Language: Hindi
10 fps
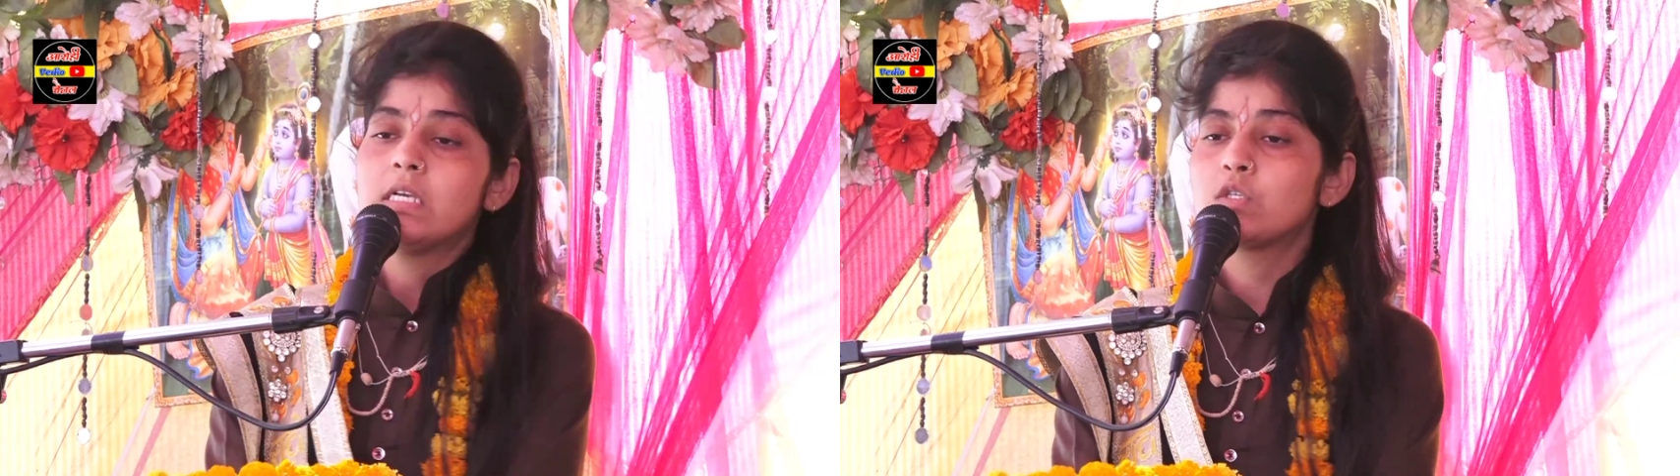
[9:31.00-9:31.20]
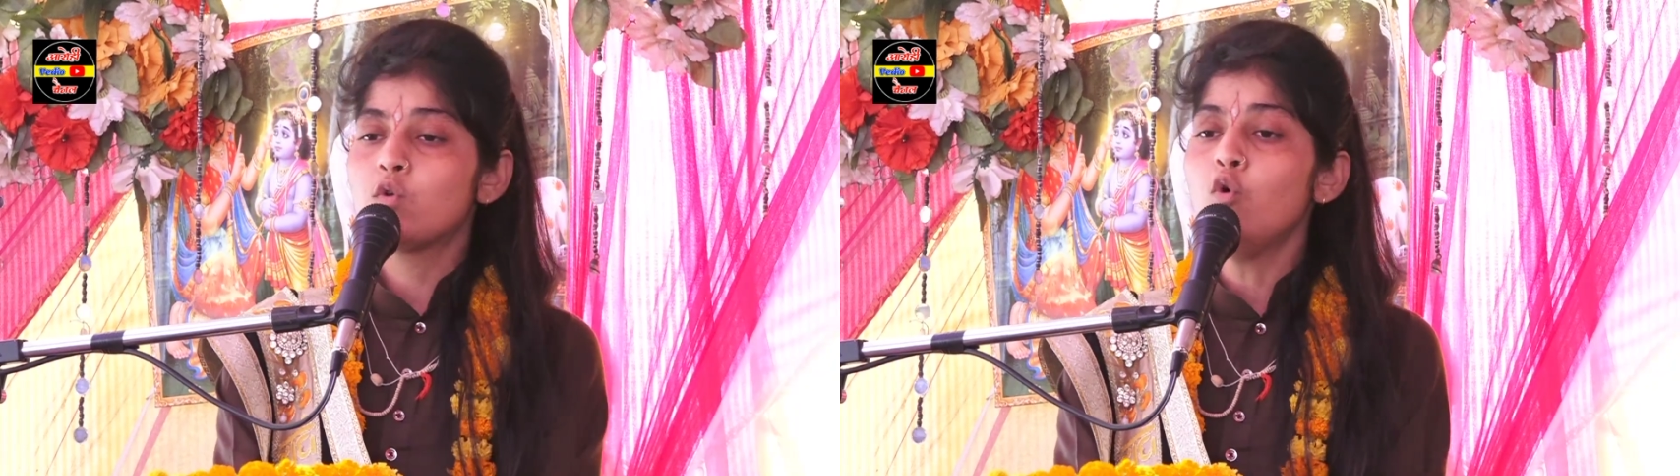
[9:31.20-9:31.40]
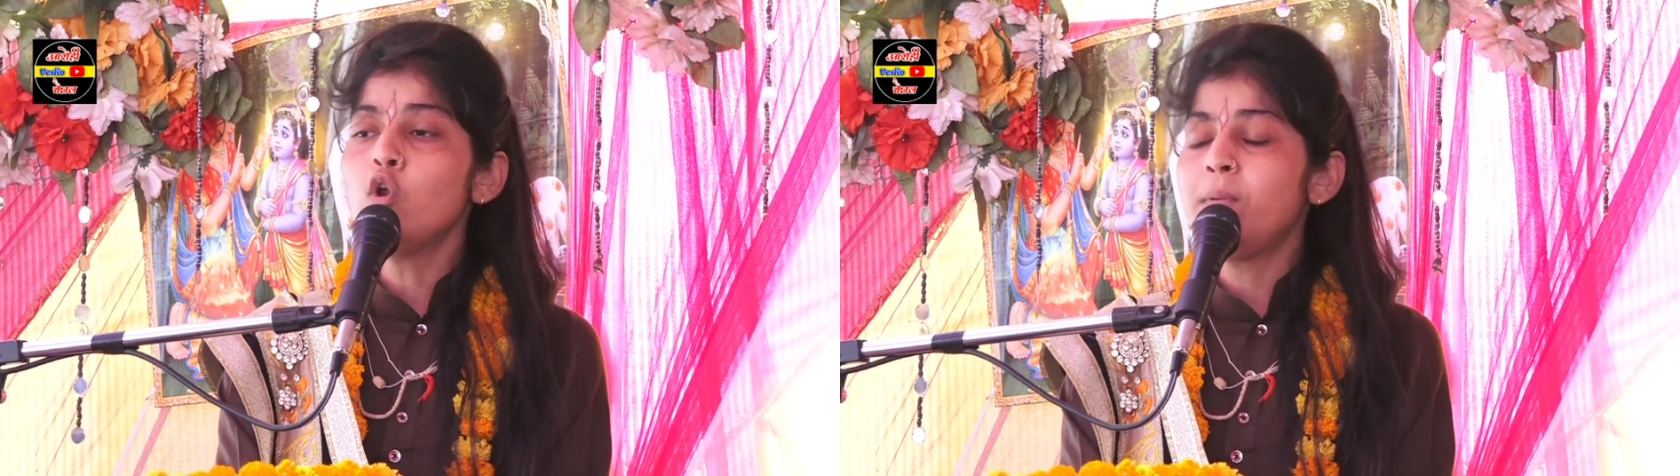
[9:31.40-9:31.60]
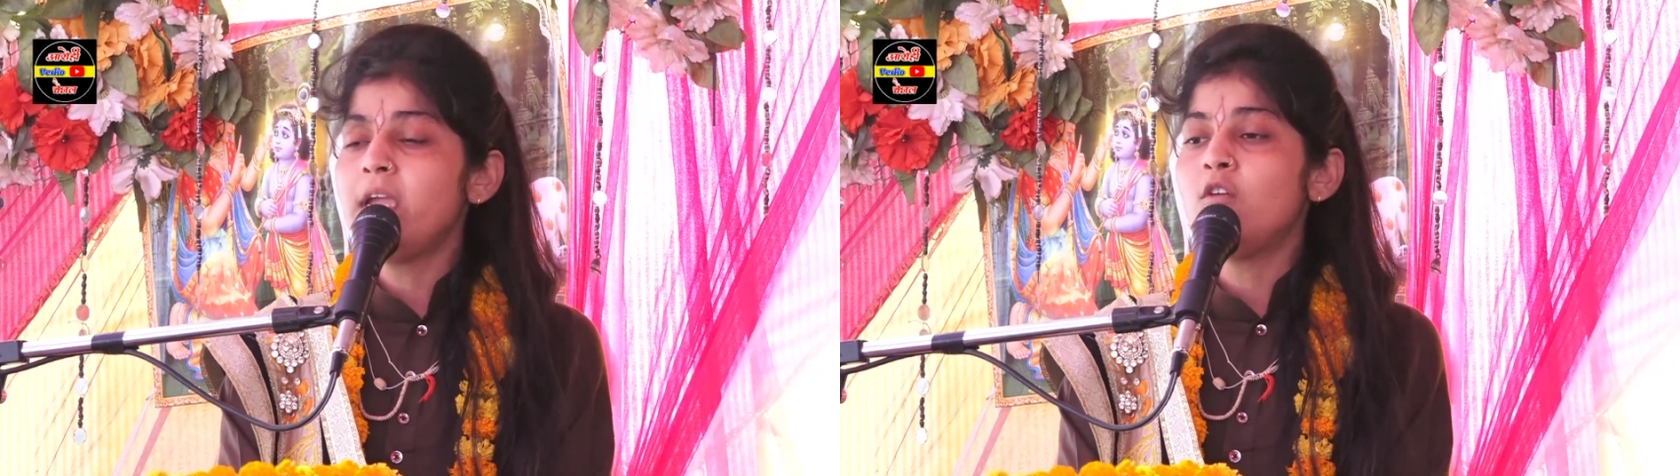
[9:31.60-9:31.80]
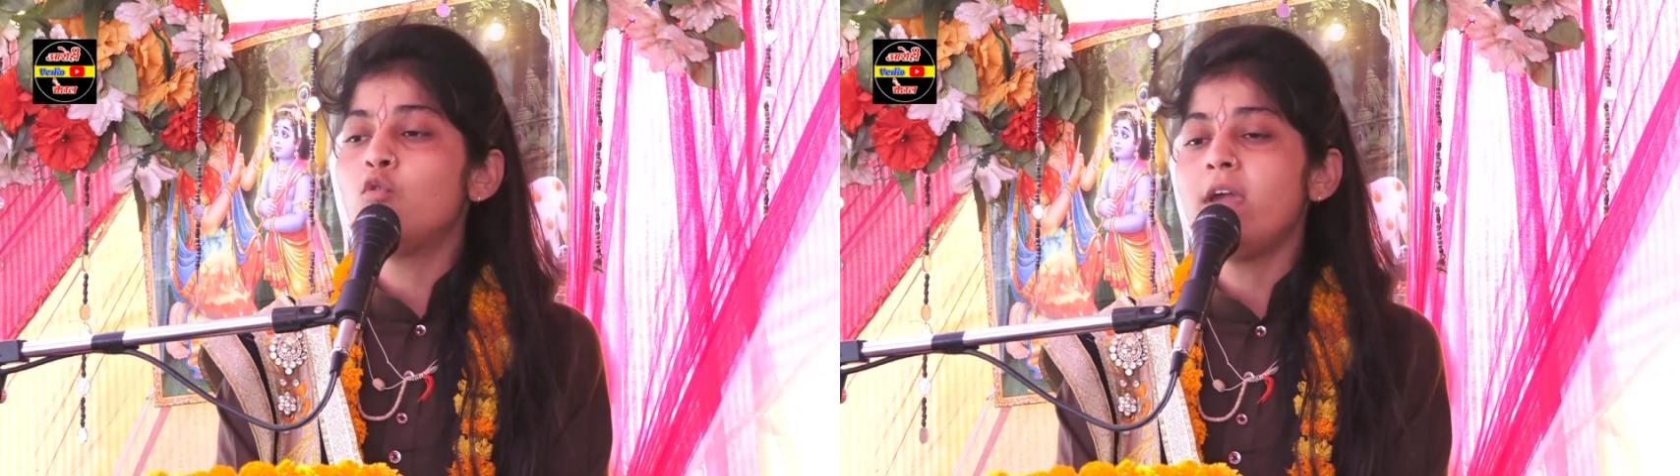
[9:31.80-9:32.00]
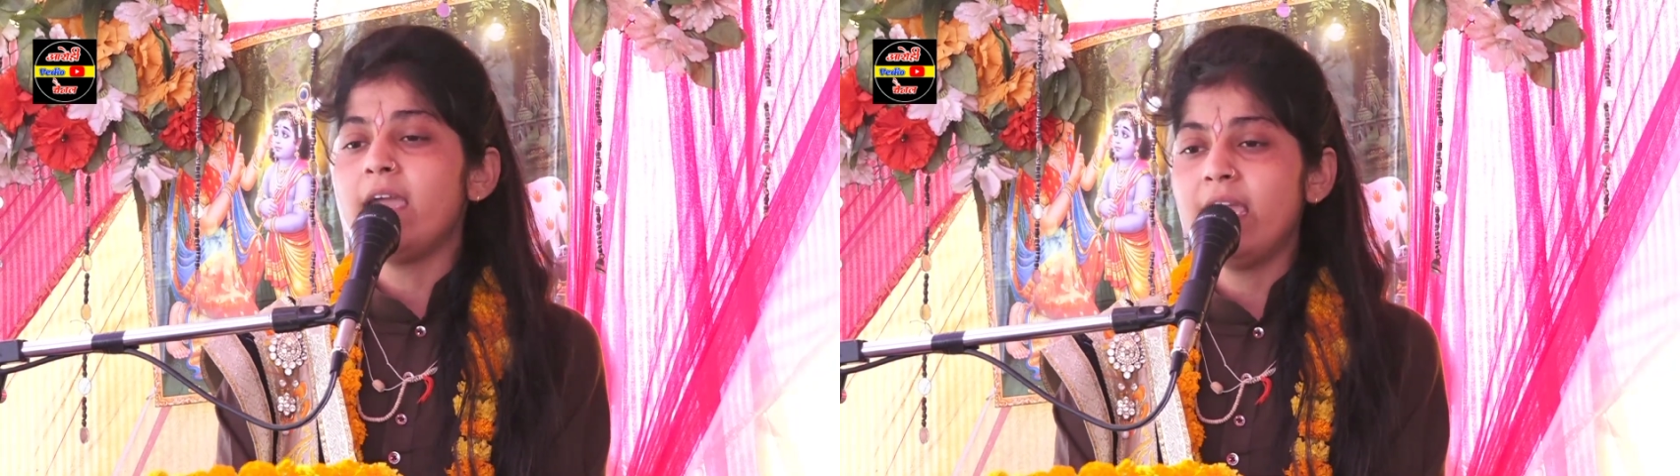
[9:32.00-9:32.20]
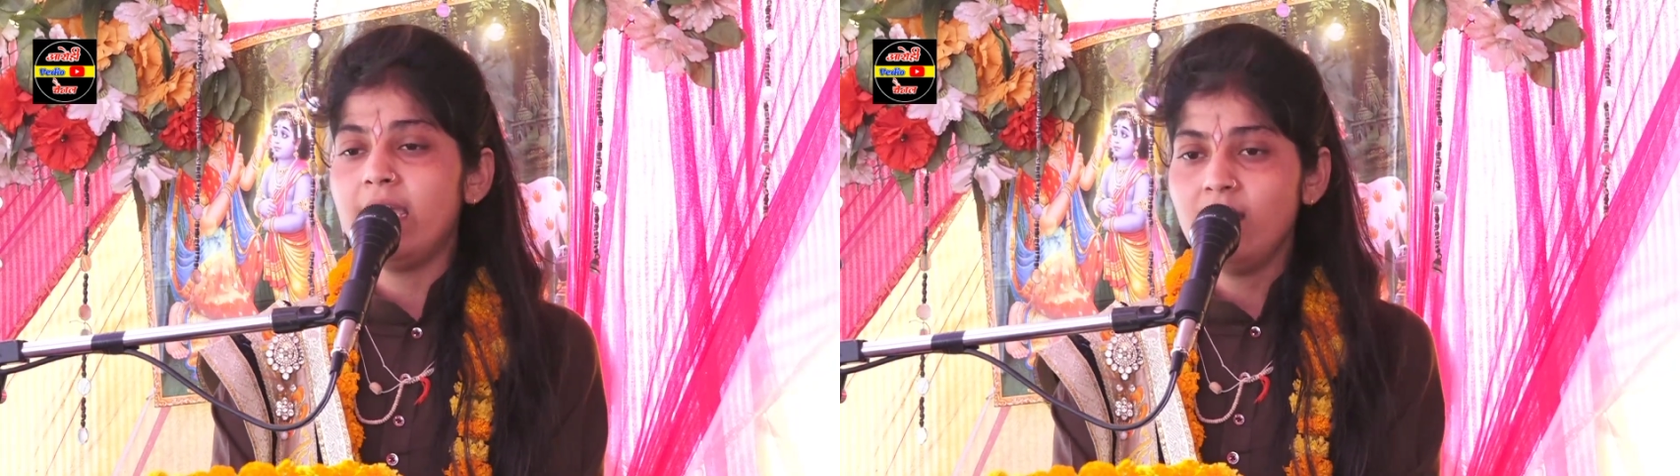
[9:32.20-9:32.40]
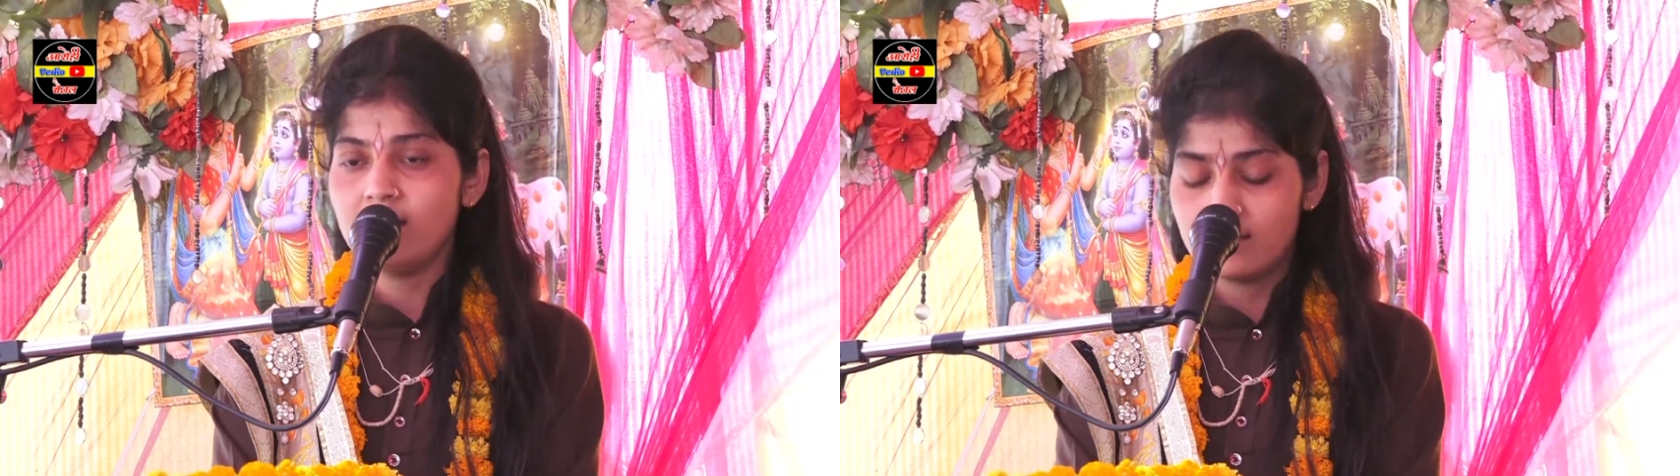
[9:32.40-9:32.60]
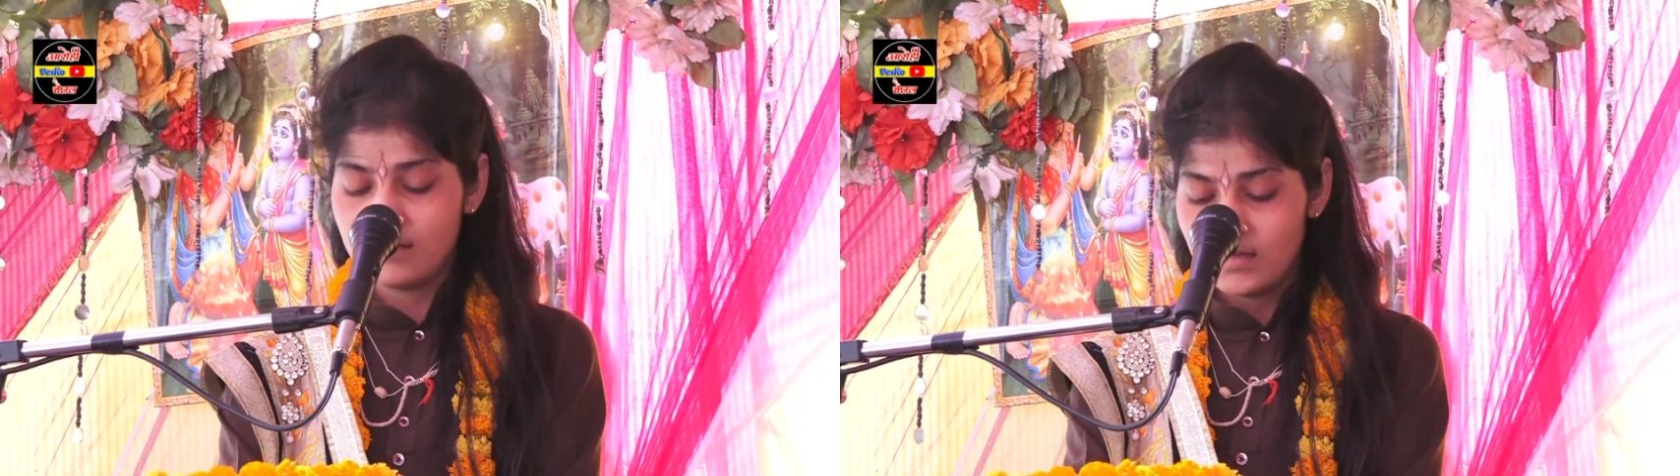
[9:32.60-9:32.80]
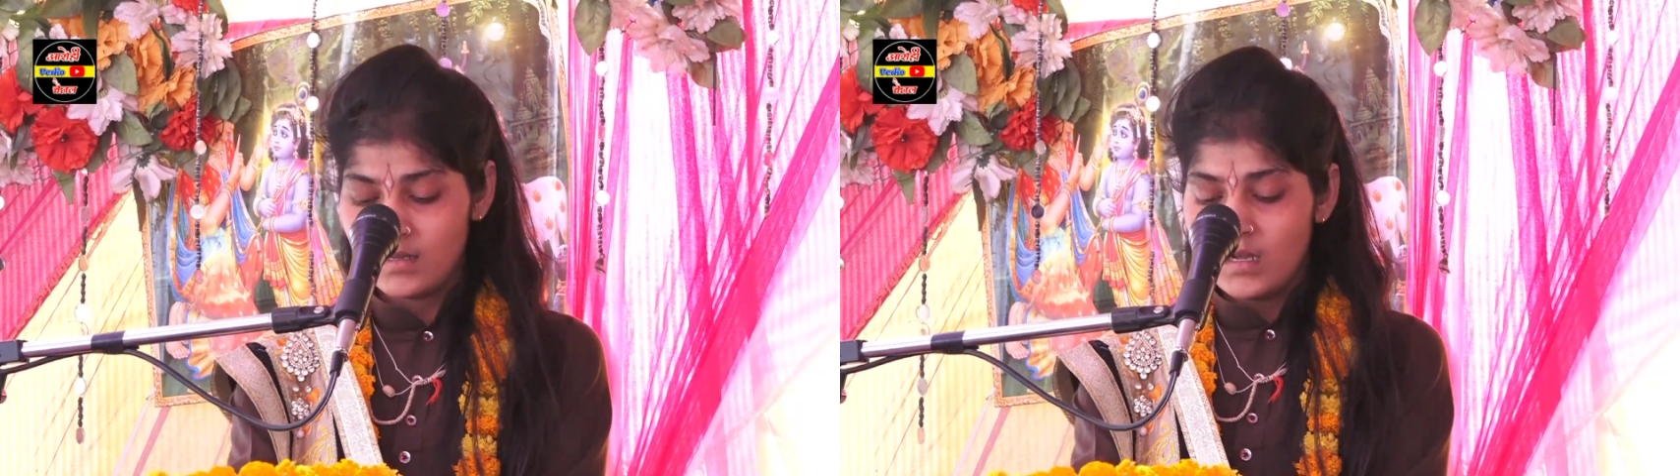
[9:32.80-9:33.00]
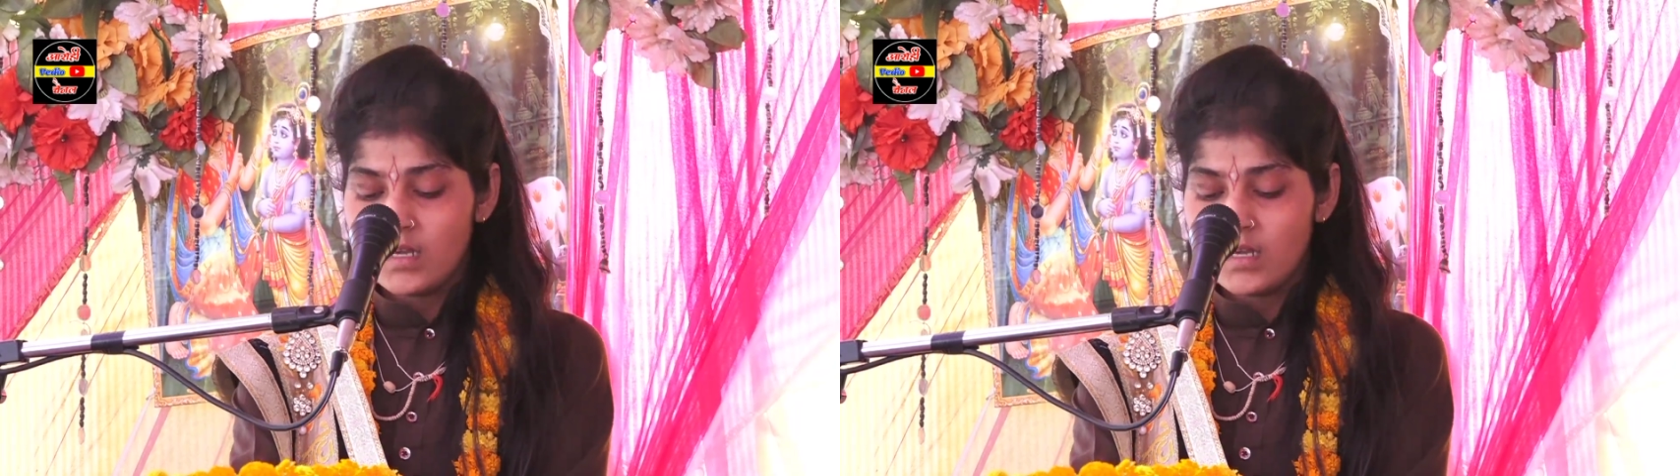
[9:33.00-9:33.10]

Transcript: सूरवीर हुए हैं